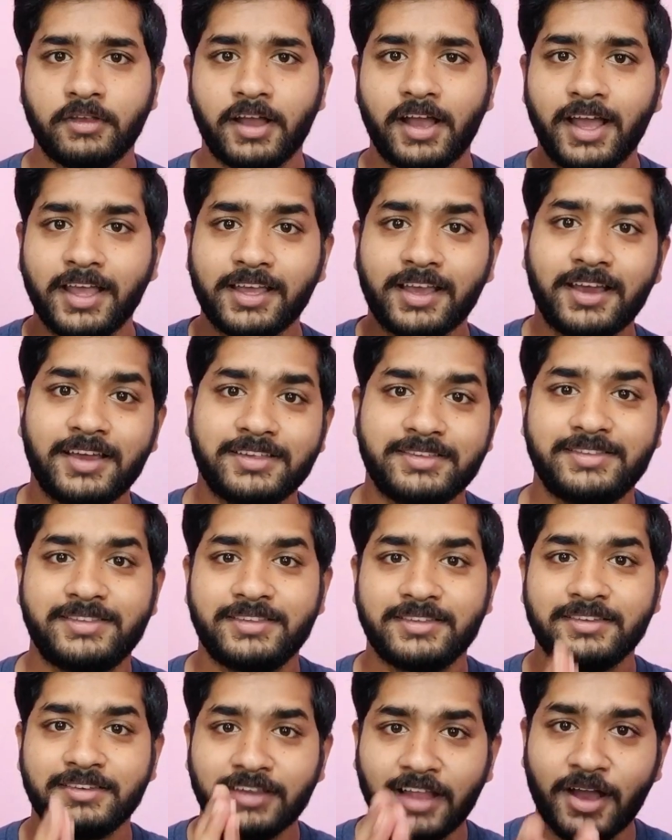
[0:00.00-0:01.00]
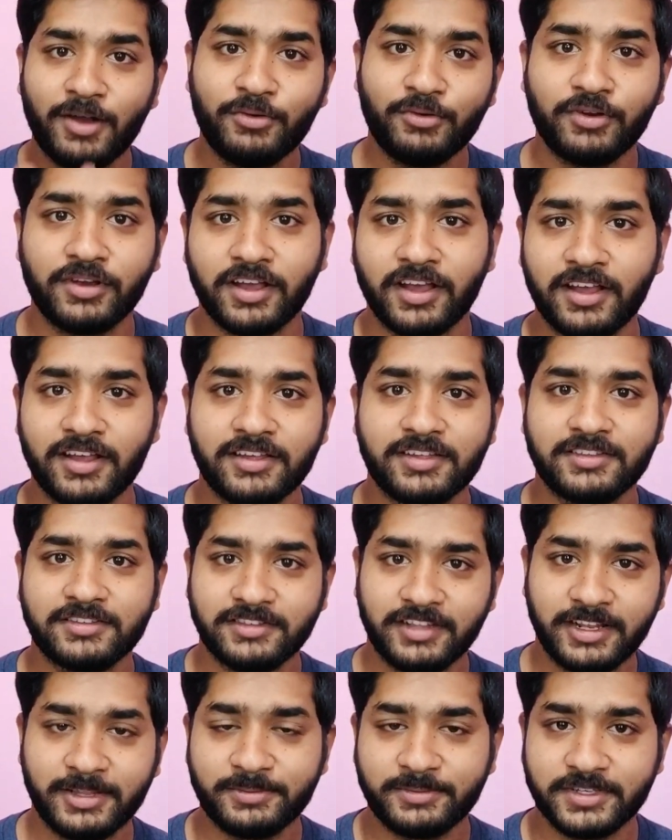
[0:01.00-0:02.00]
ஹாய் கைஸ் நான் உங்கள்
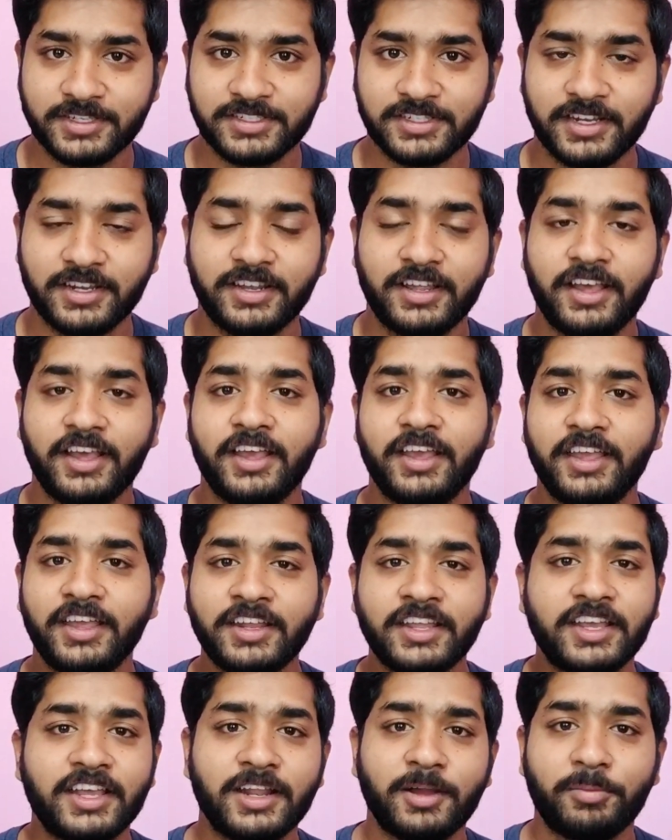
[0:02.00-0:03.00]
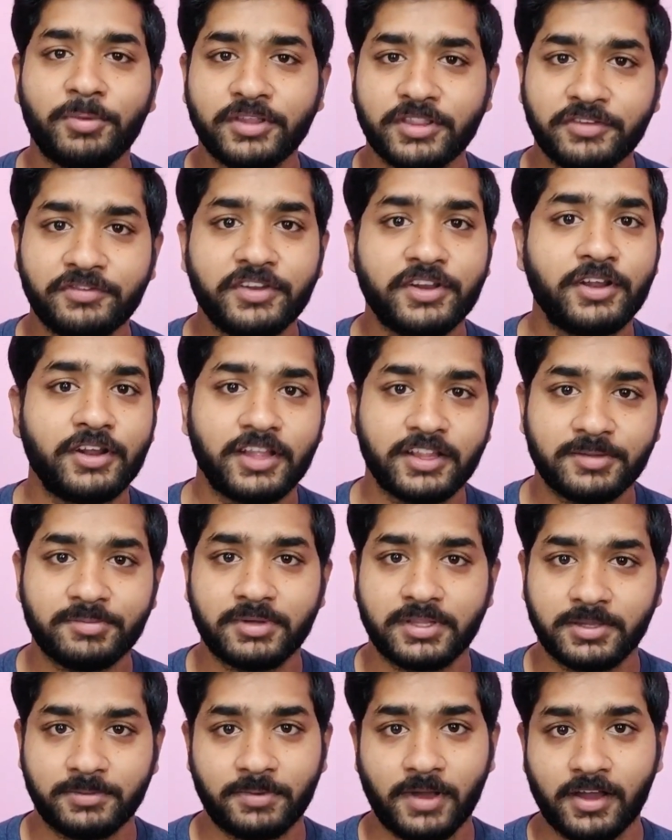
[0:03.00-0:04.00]
திலீப் கிஷன் இன்றைக்கி நம்ம இந்த வீடியோவில் எதை
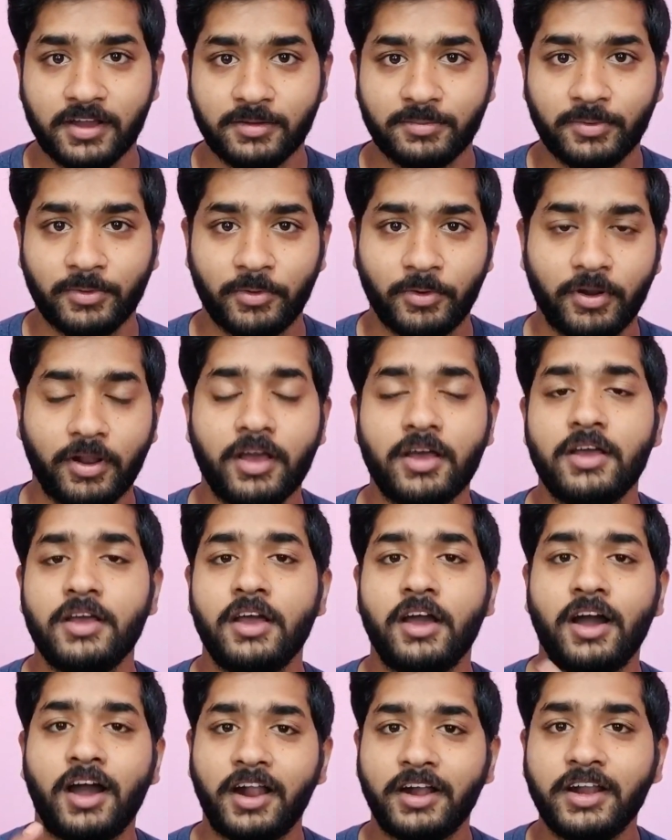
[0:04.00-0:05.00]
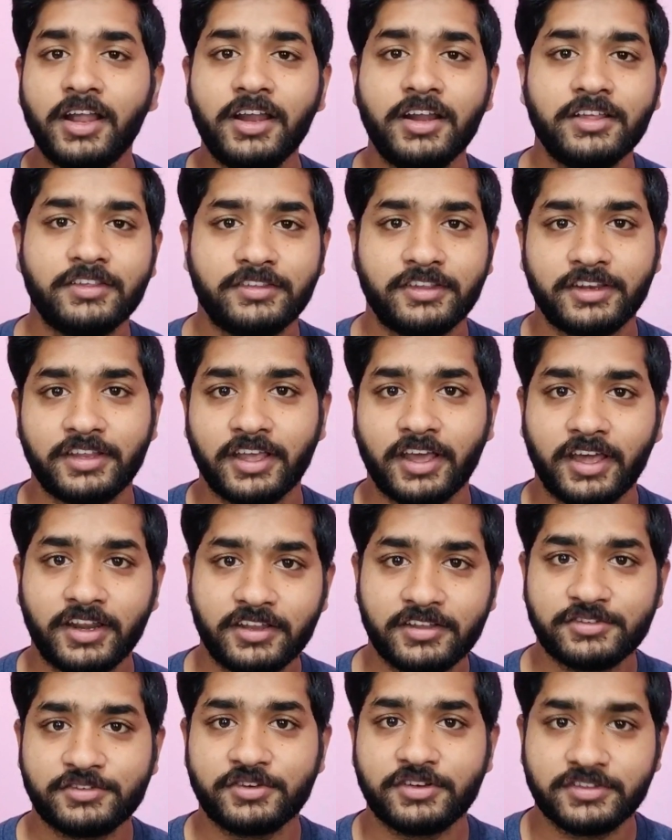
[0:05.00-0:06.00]
பற்றி பார்க்க போகிறோன்னா அண்ணா யூனிவர்சிட்டி அரியர்
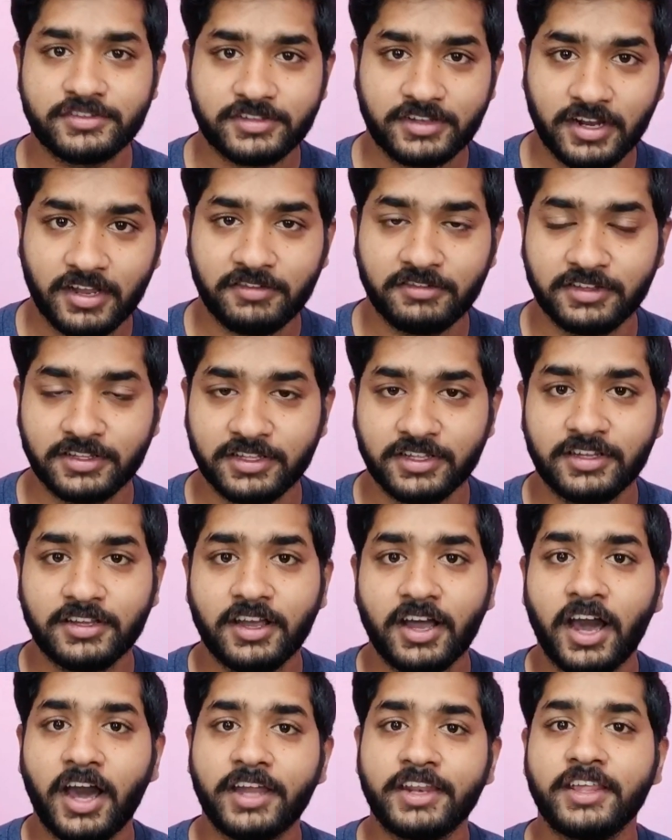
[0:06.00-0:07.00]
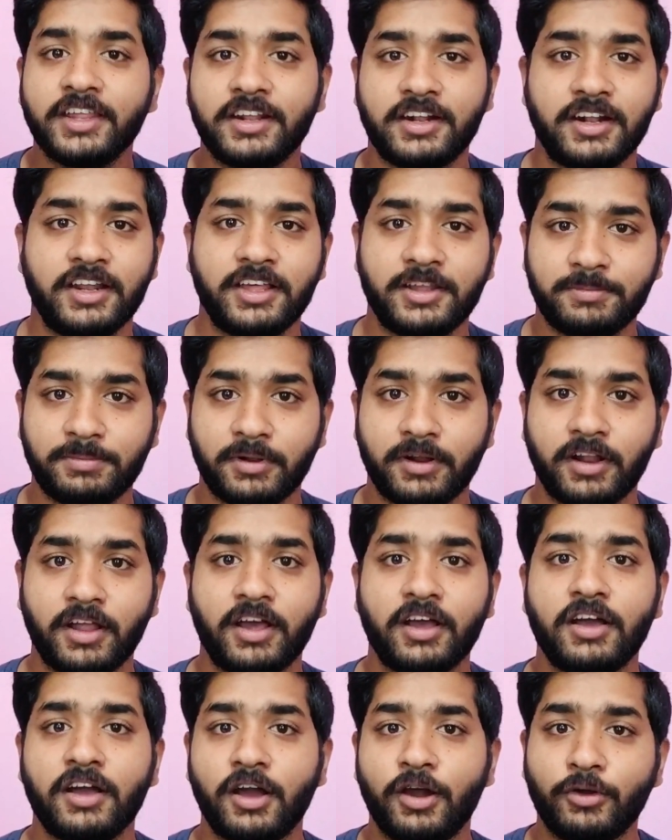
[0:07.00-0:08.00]
ஸ்டூடெண்ட்ஸ்க்குலாம் வந்து அரியர் கிளியர் பண்ணால்
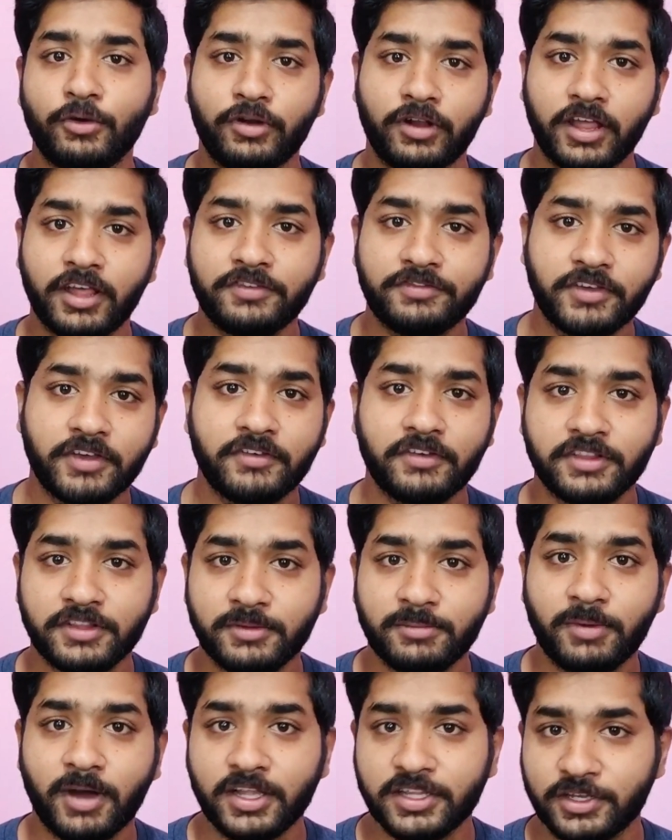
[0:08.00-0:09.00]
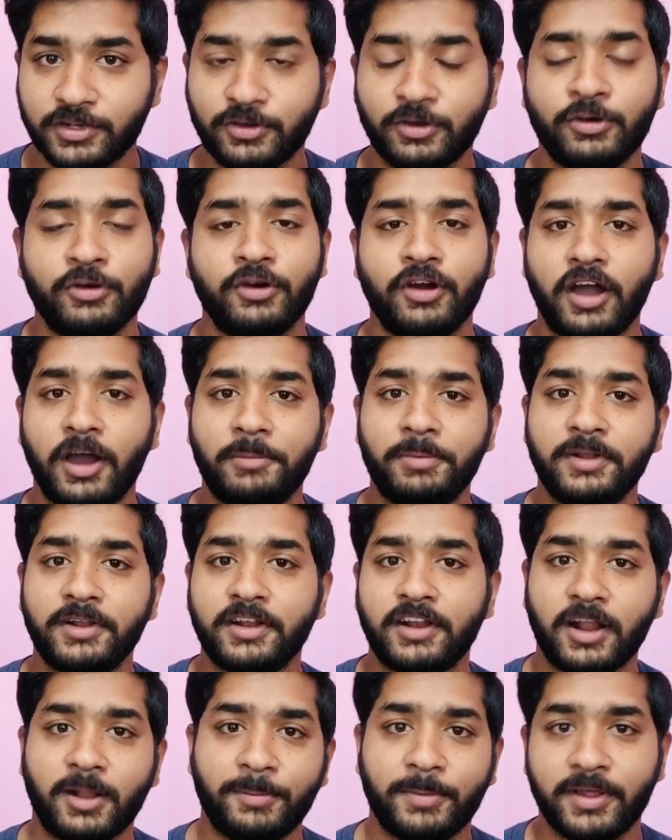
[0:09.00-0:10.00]
அவங்களோட லைஃபே வந்து பாதிக்கும்
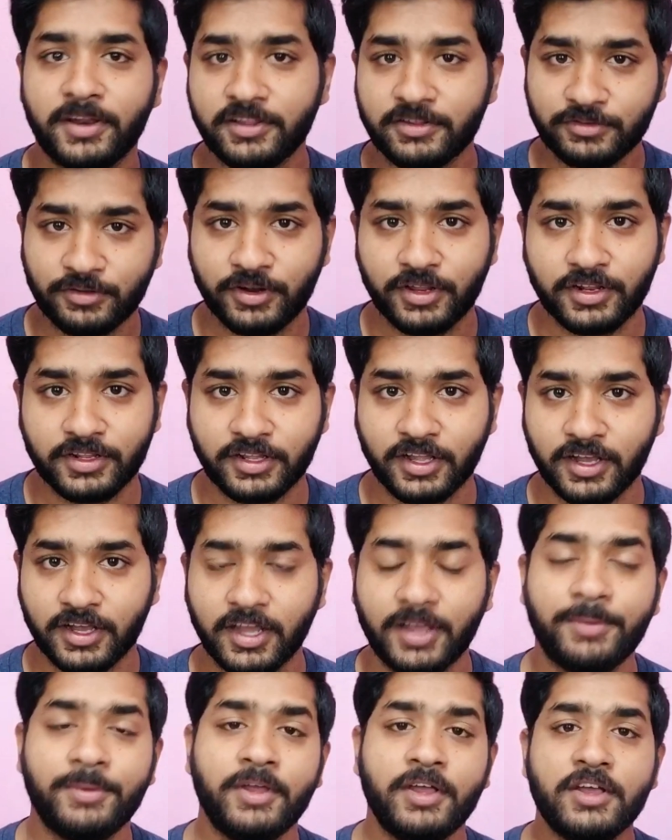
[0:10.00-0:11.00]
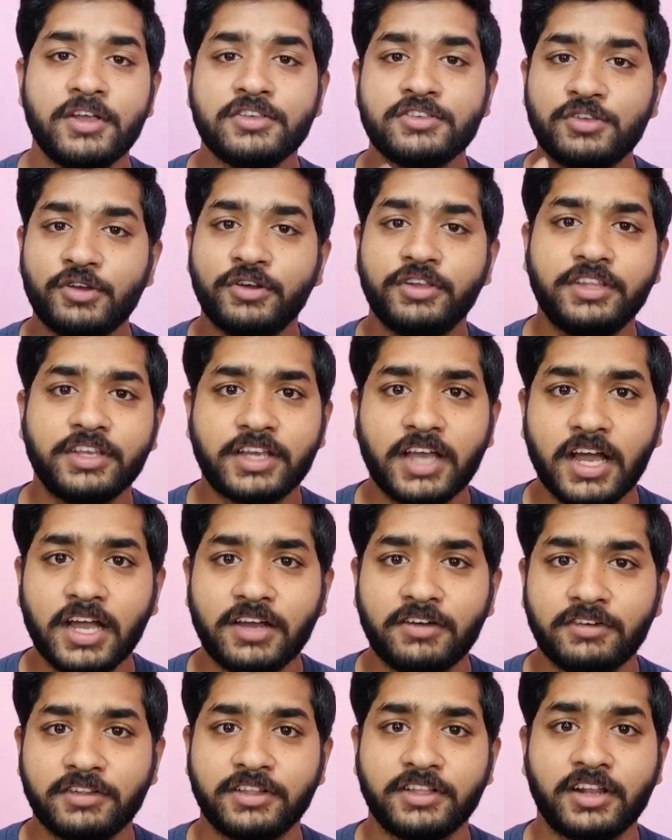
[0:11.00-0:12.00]
அப்படின்ற மாதிரி சொல்லியிருந்தாங்க ஸோ இதுக்காக
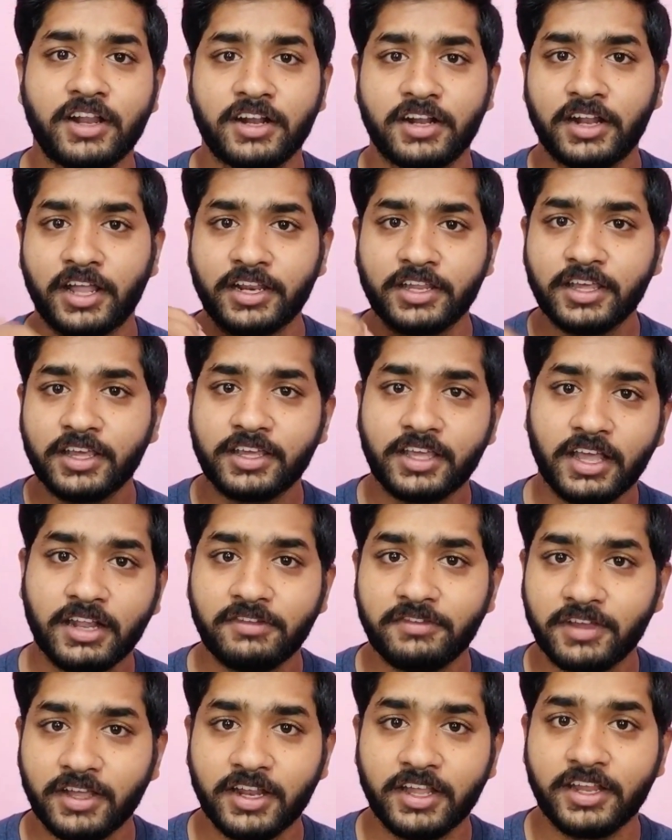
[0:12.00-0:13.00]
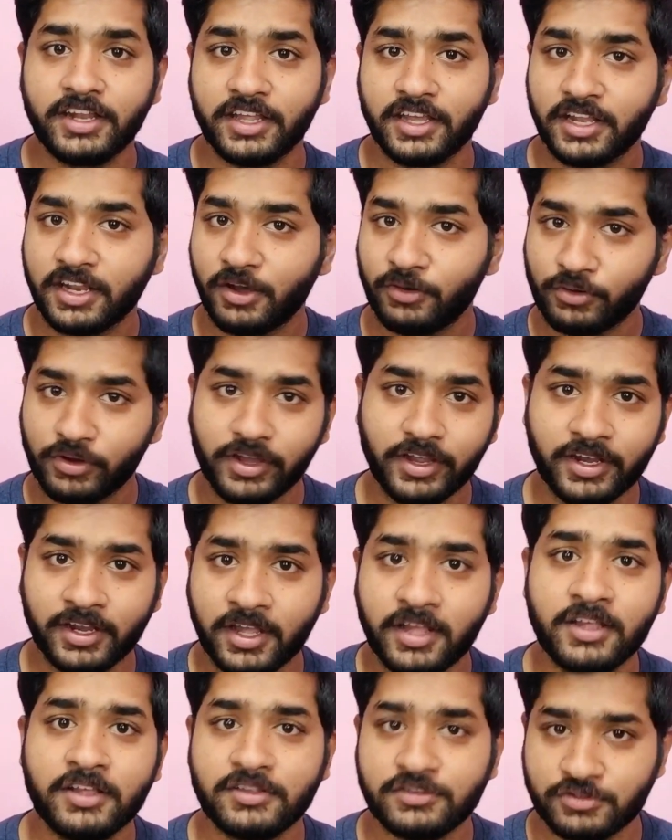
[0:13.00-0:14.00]
வந்து நான் நிறைய கேள்விகளை இன்றைக்கி நான் உங்ககிட்ட
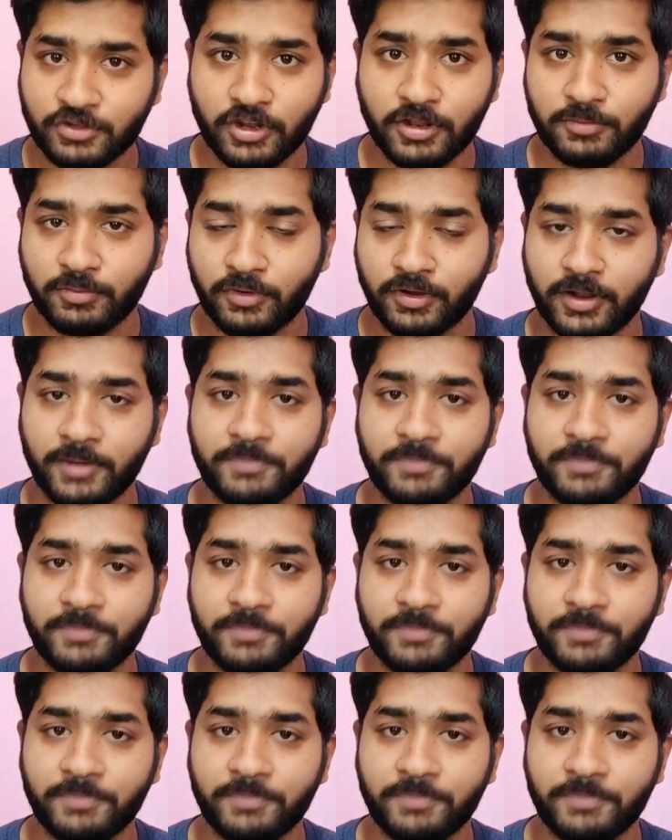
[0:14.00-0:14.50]
சொல்ல போகிறேன்